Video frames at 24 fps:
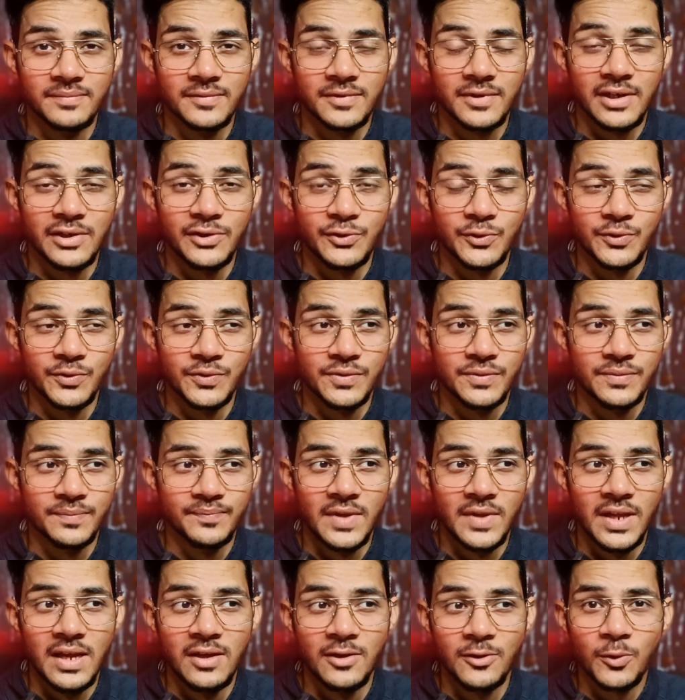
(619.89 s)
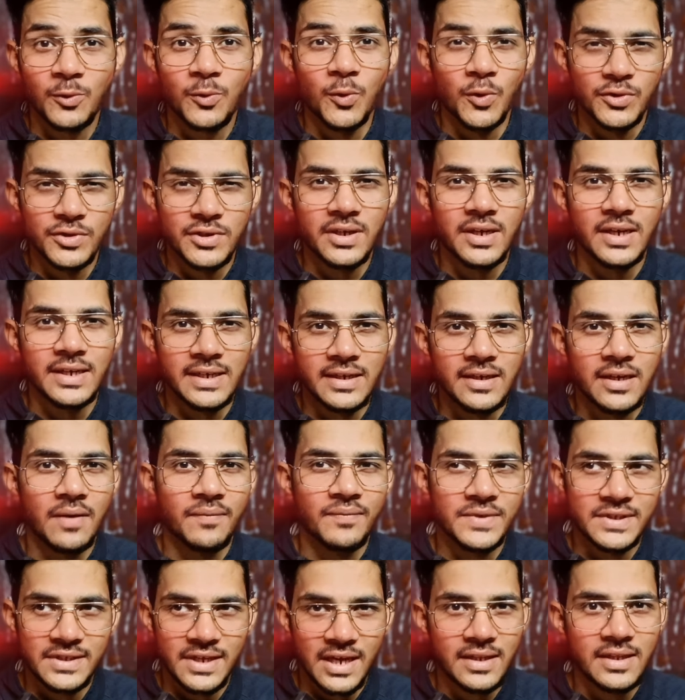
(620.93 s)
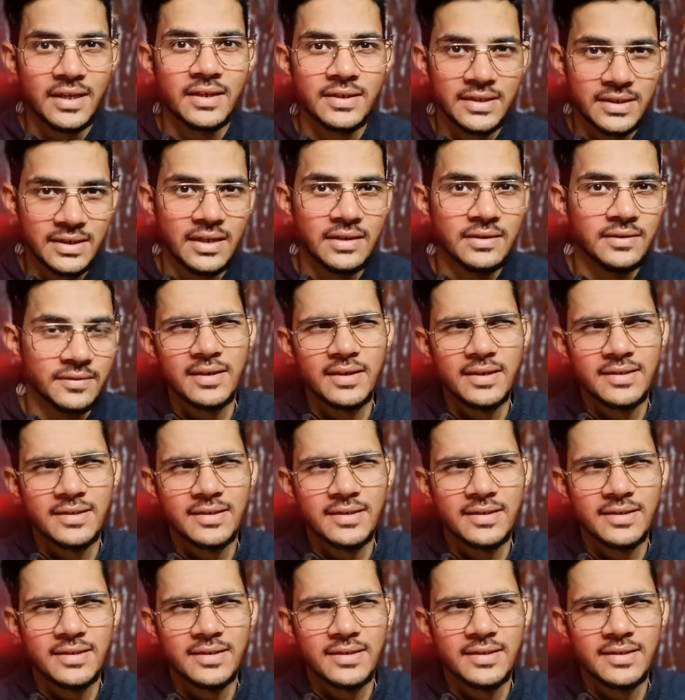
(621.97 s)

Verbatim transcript: कंजूस तो कॉस्ट कटिंग काफ़ी ज़्यादा की गई है